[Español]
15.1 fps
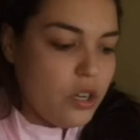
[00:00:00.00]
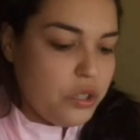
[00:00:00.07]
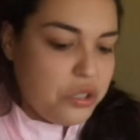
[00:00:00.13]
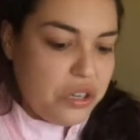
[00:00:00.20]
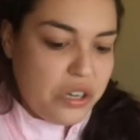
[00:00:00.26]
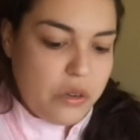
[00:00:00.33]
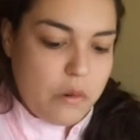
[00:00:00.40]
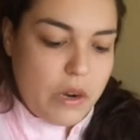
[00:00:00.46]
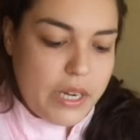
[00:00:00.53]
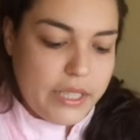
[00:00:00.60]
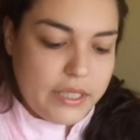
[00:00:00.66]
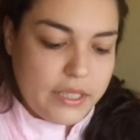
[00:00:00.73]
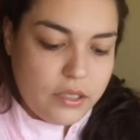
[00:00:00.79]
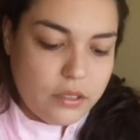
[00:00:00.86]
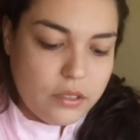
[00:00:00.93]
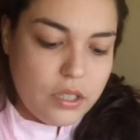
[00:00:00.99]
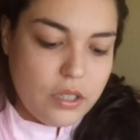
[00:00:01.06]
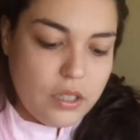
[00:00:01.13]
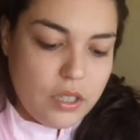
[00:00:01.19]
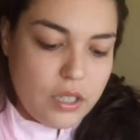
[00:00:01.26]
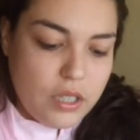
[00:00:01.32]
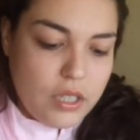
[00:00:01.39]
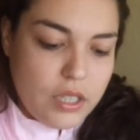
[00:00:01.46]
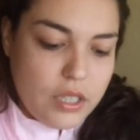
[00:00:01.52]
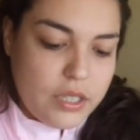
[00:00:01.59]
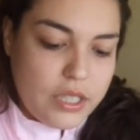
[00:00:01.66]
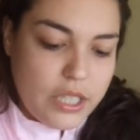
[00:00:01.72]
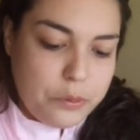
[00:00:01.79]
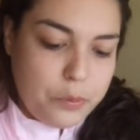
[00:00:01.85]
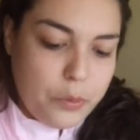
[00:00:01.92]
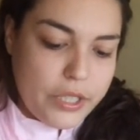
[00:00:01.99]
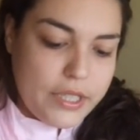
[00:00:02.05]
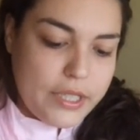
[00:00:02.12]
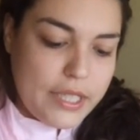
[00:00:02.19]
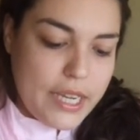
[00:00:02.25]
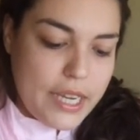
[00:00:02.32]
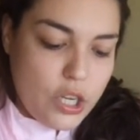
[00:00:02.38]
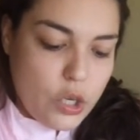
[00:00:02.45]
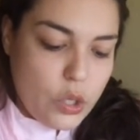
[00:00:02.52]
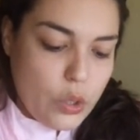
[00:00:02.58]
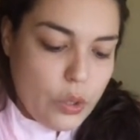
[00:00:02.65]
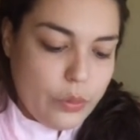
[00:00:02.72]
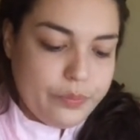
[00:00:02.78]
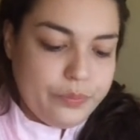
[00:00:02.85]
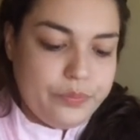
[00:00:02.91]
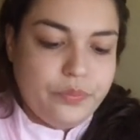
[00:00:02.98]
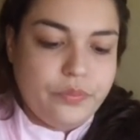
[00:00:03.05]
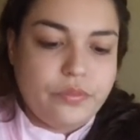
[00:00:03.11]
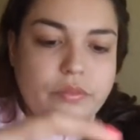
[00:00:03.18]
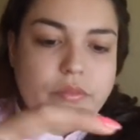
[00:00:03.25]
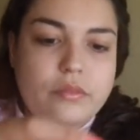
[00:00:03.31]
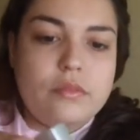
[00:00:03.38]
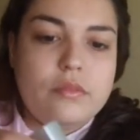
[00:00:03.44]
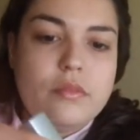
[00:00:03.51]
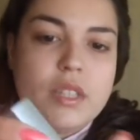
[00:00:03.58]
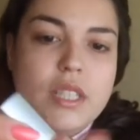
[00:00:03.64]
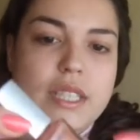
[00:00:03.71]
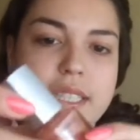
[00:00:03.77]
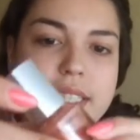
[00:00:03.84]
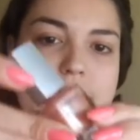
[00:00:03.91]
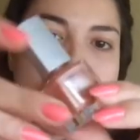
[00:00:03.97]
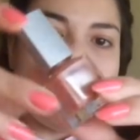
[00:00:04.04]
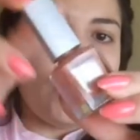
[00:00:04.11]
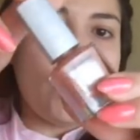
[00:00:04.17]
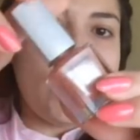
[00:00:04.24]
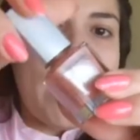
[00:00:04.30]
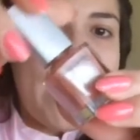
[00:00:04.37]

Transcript: Son iguales. Después tengo este tono